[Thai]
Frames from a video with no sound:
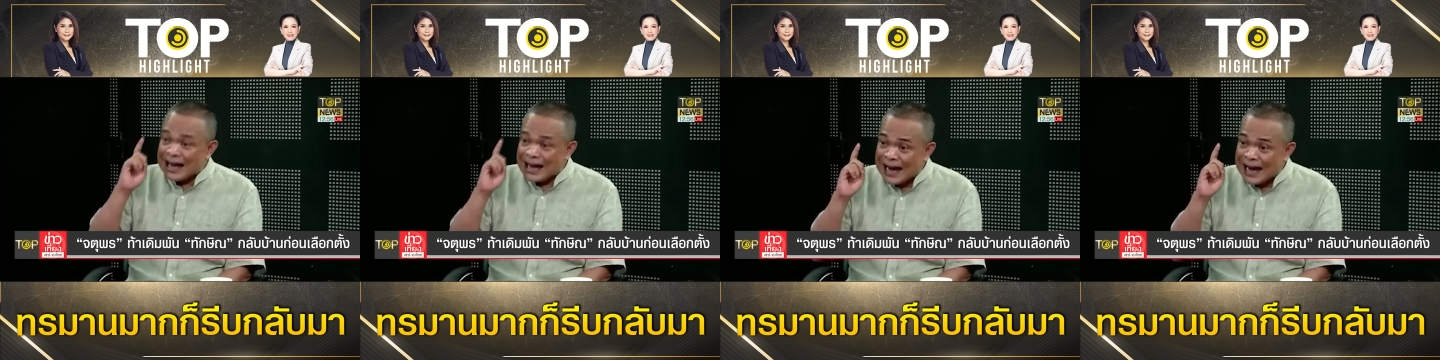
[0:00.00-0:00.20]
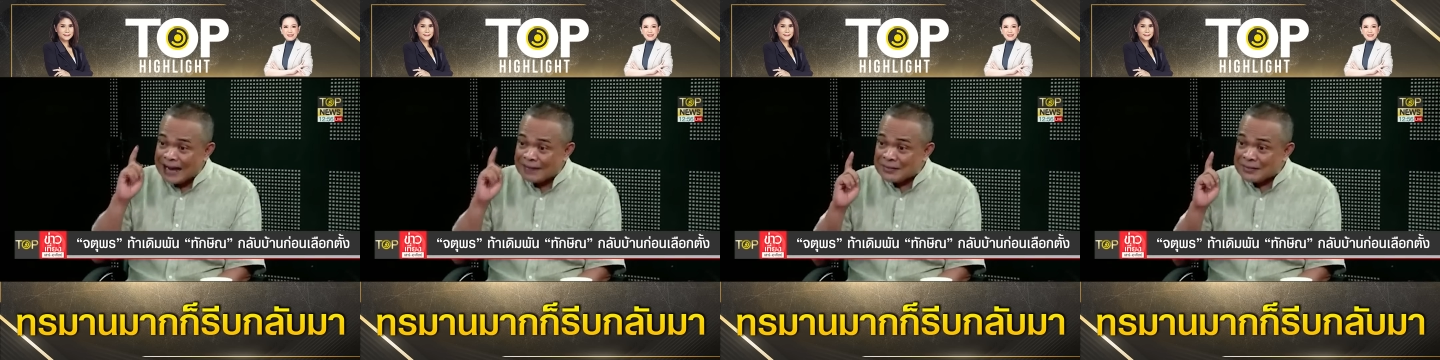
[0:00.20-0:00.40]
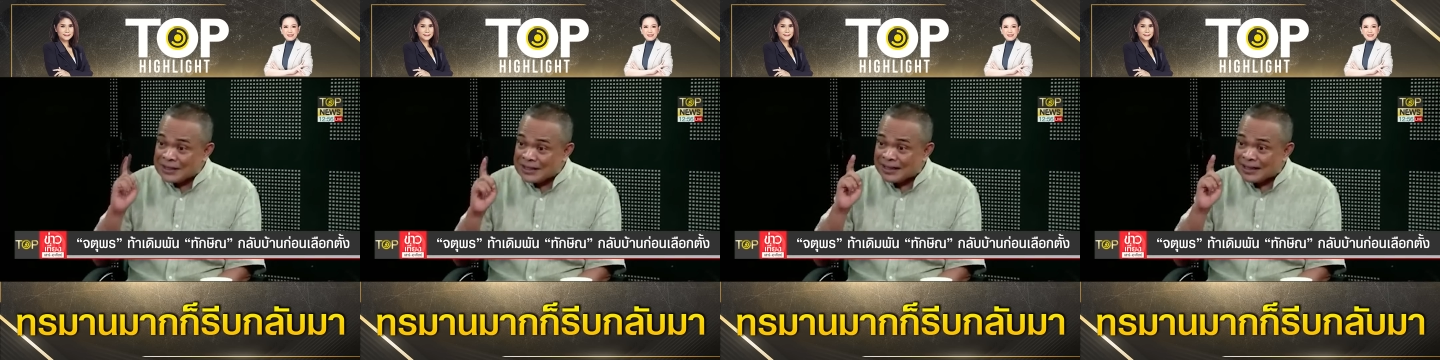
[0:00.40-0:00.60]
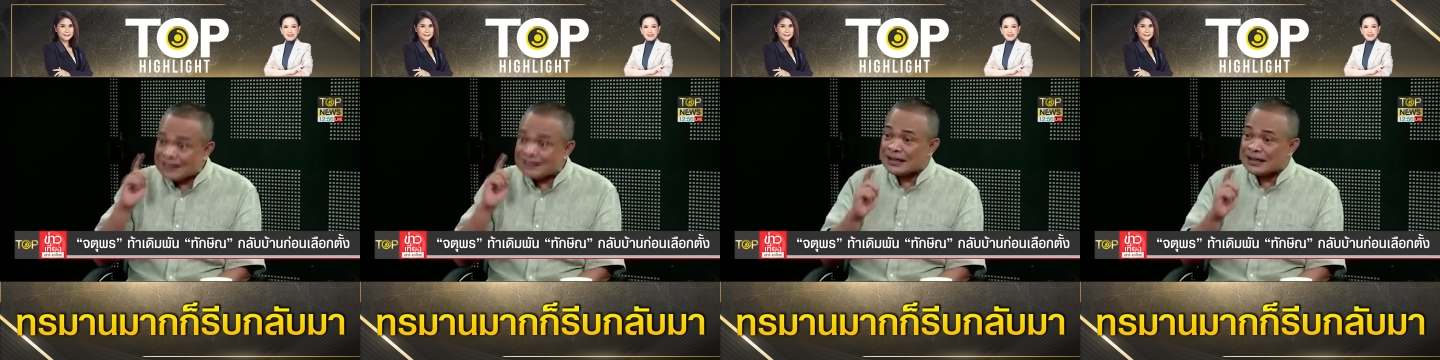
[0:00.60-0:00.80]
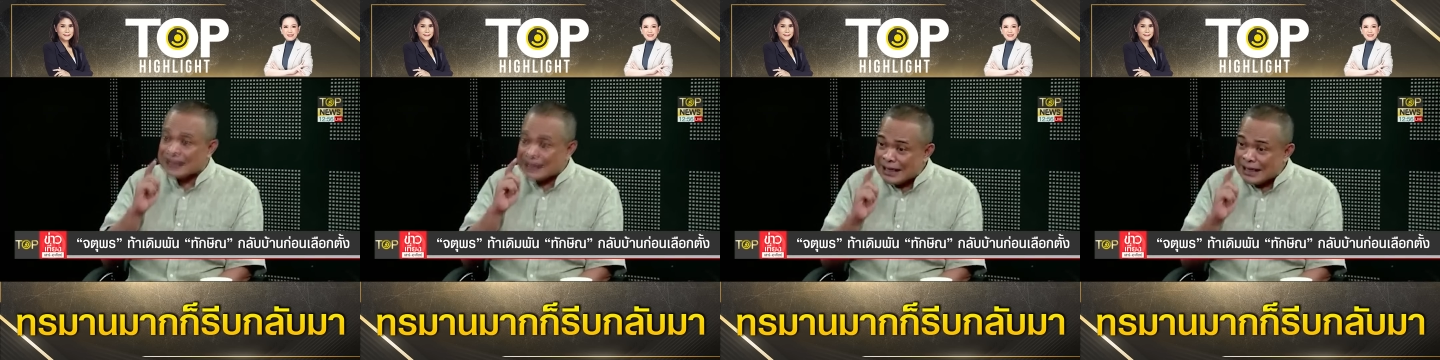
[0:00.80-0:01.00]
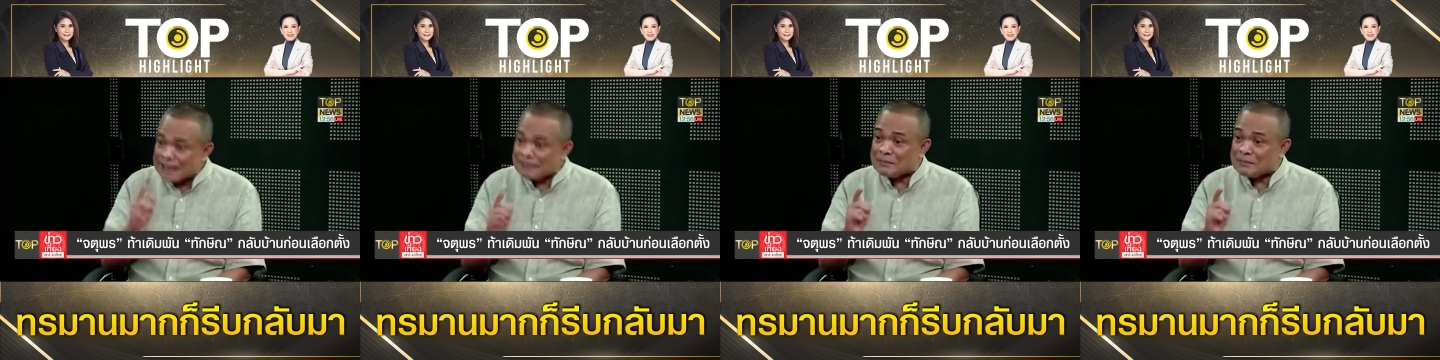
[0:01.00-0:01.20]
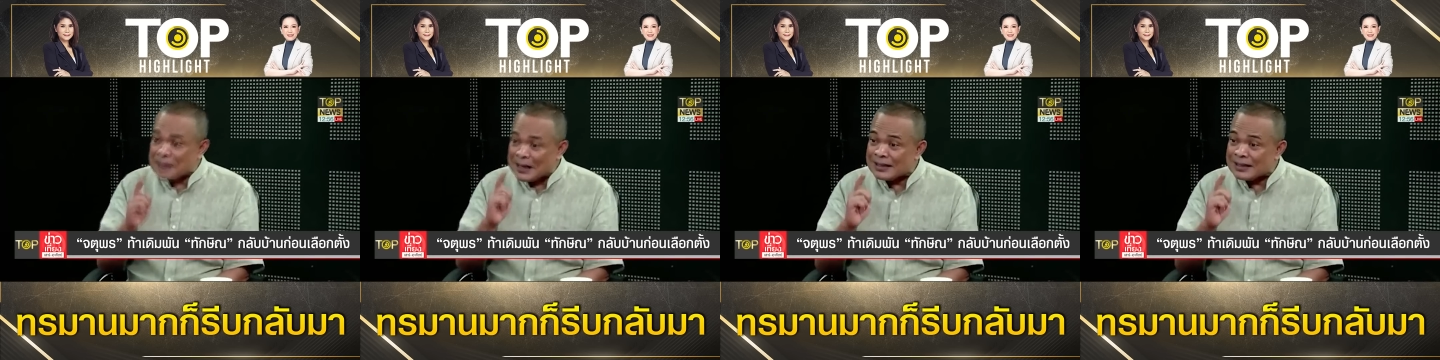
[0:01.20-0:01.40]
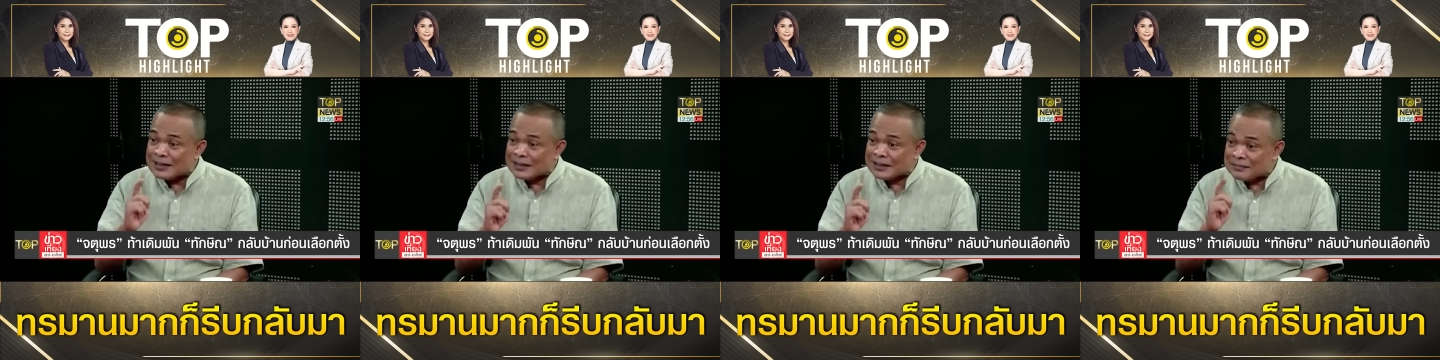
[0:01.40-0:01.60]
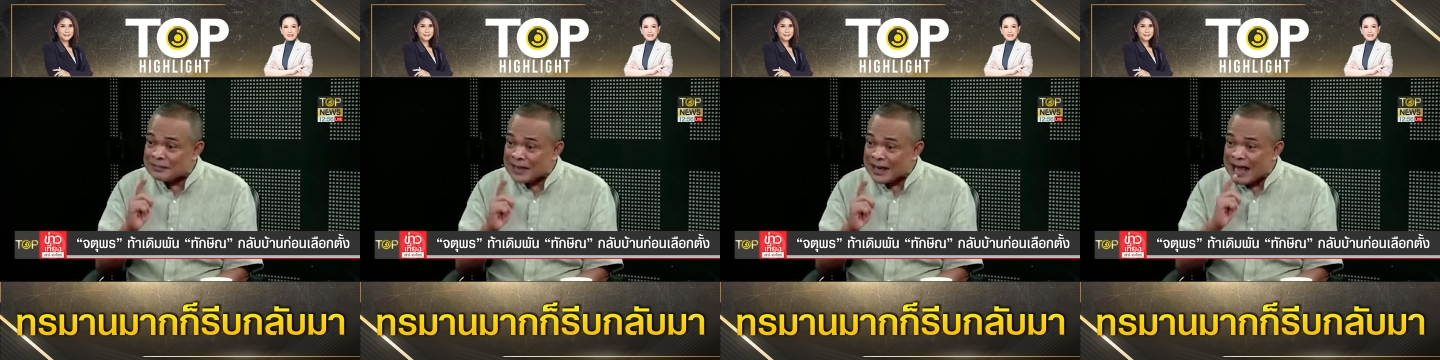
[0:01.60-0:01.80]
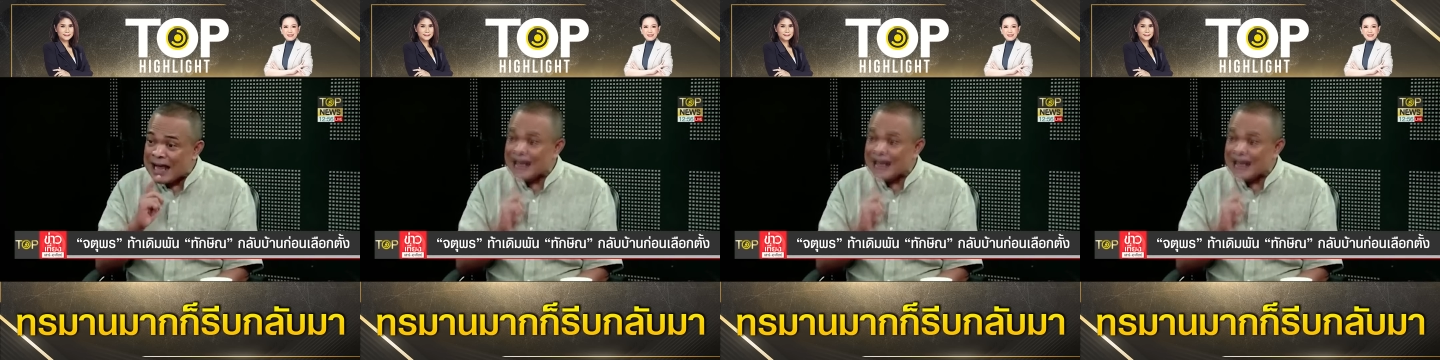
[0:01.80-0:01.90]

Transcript: พันถ้ากลับมาขอให้